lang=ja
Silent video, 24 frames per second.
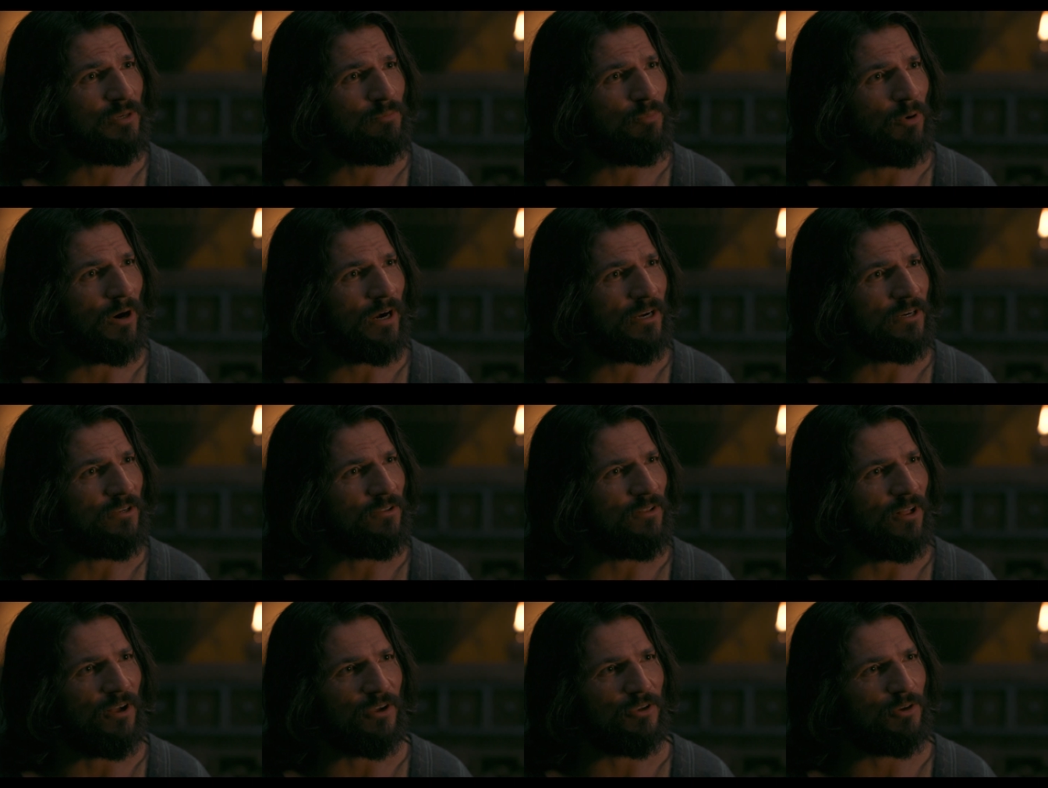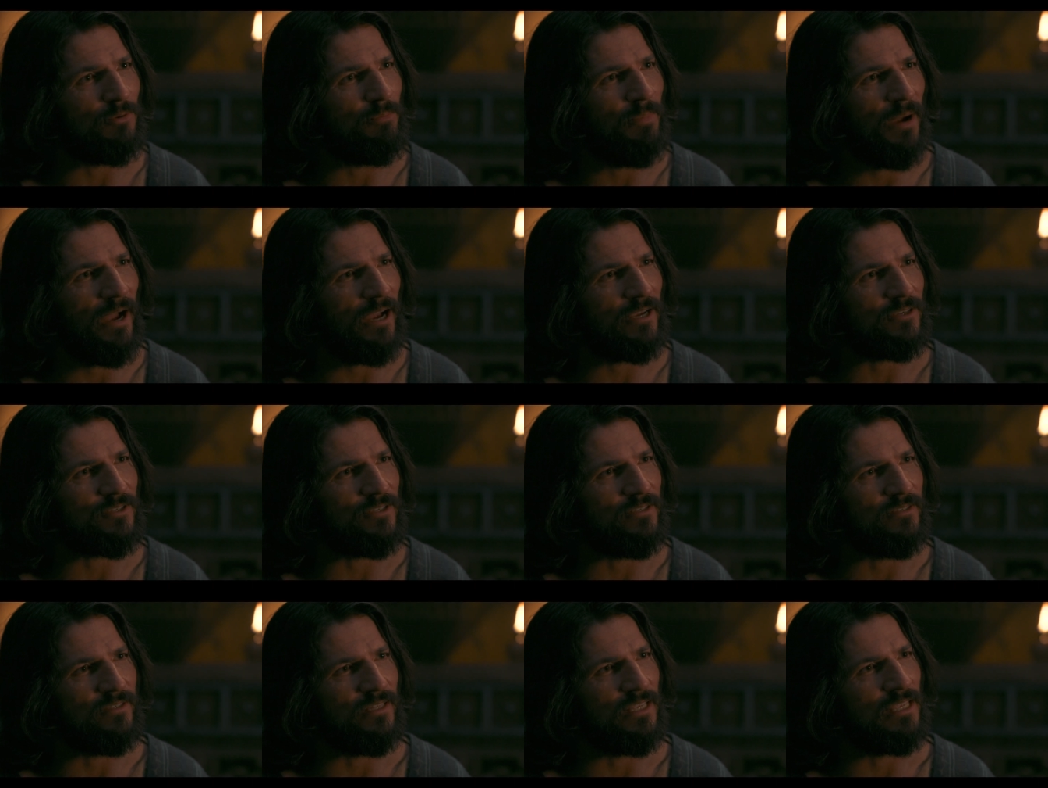場を制し
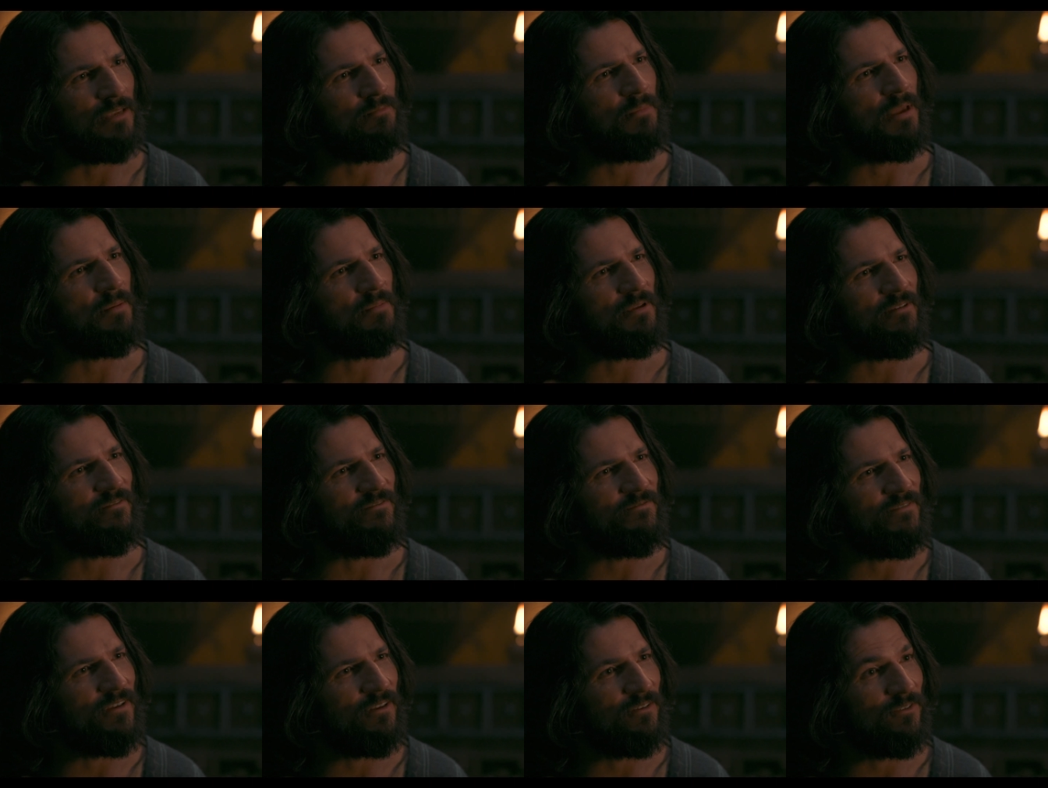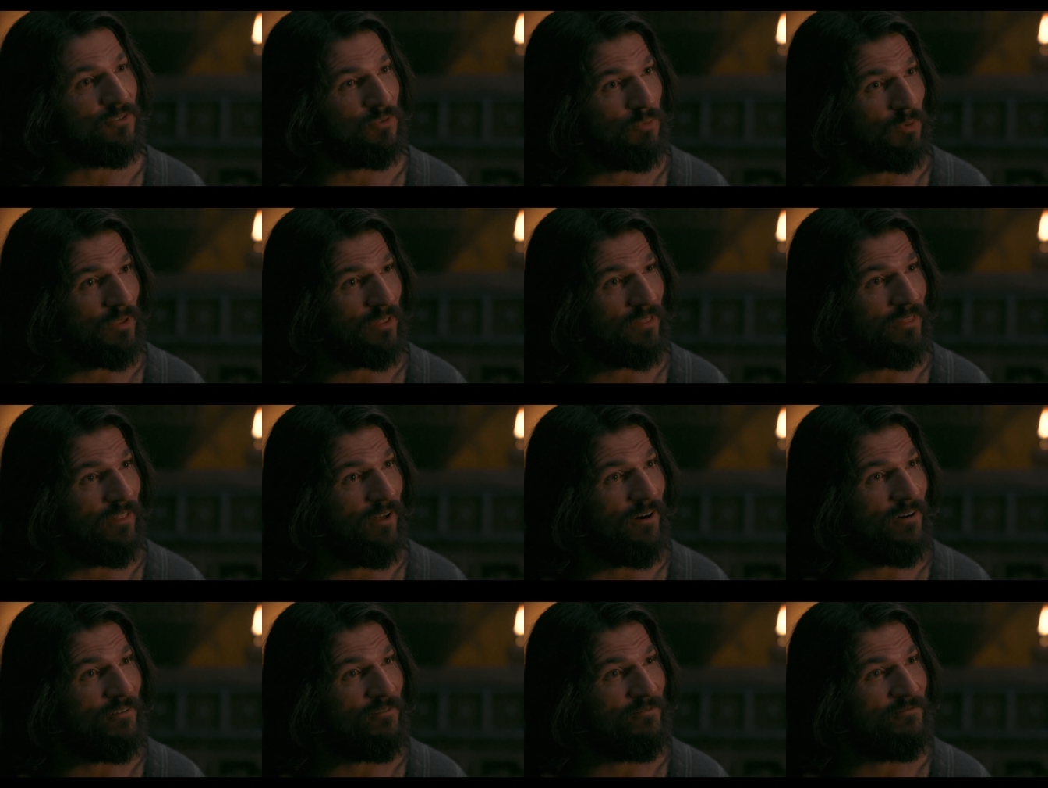愛で満たされるようにし
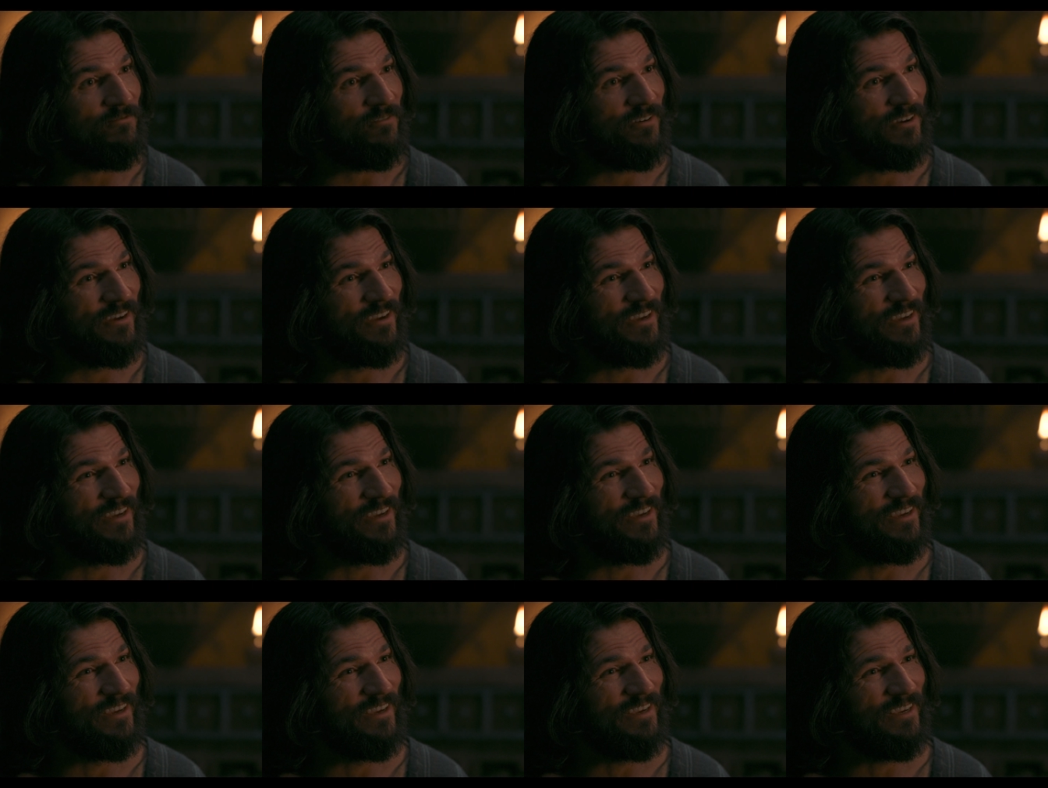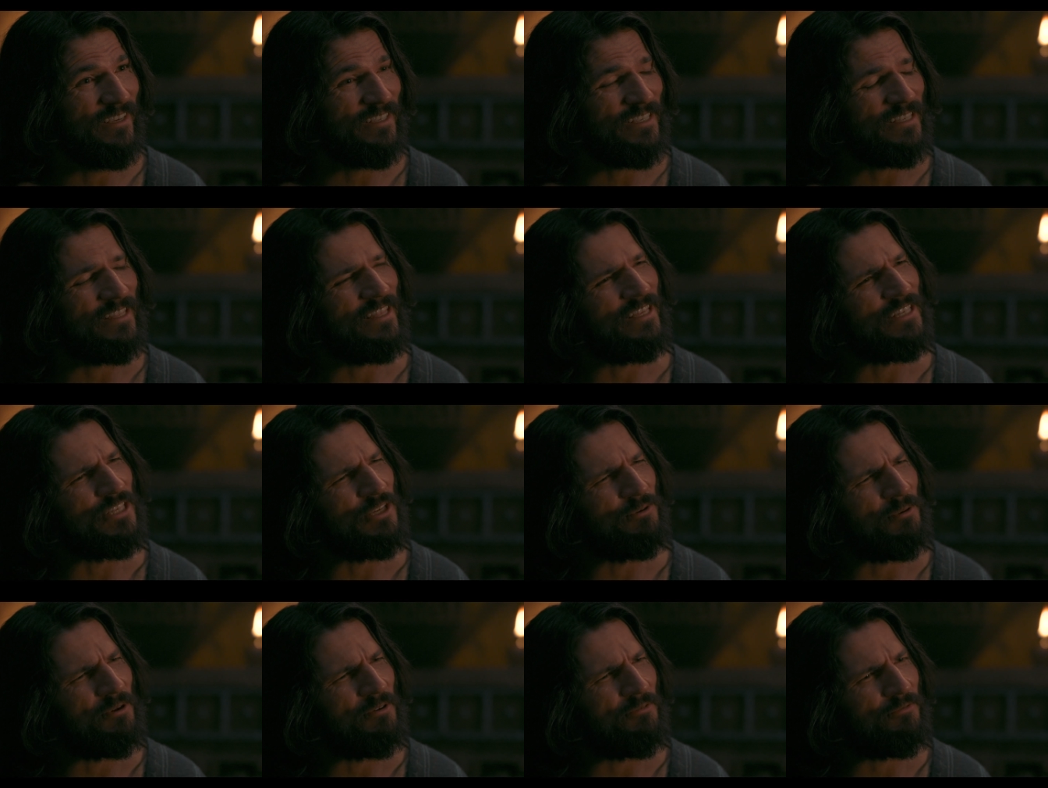なさい怠惰
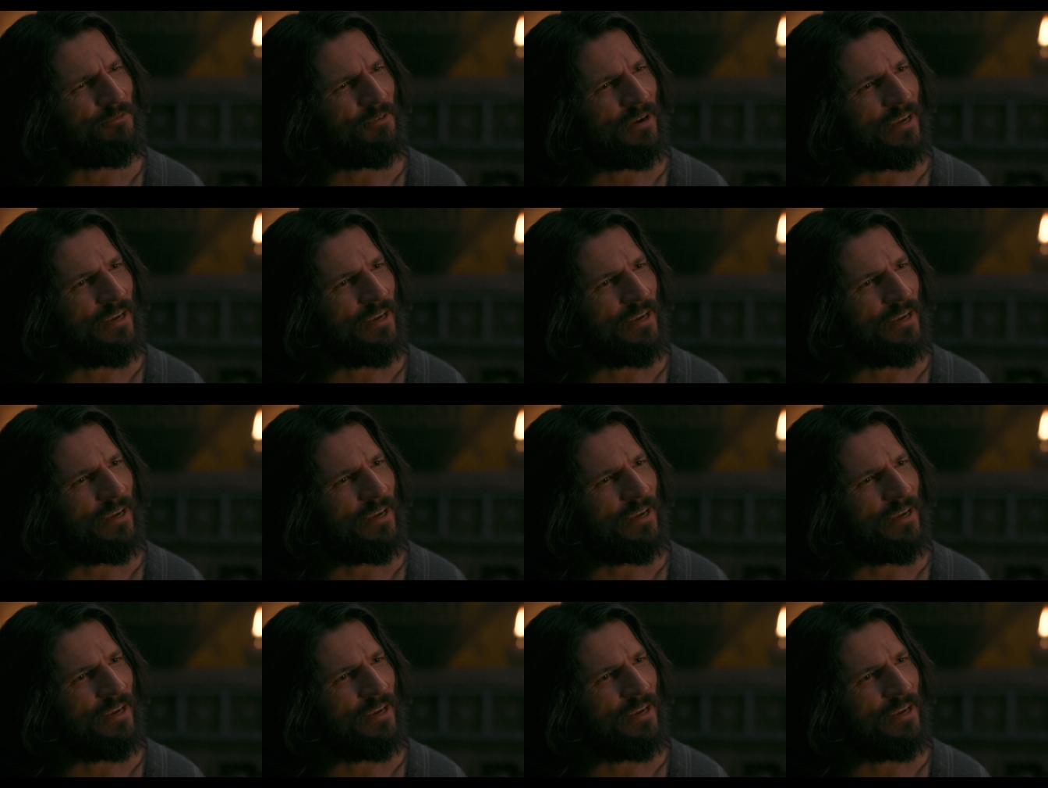になら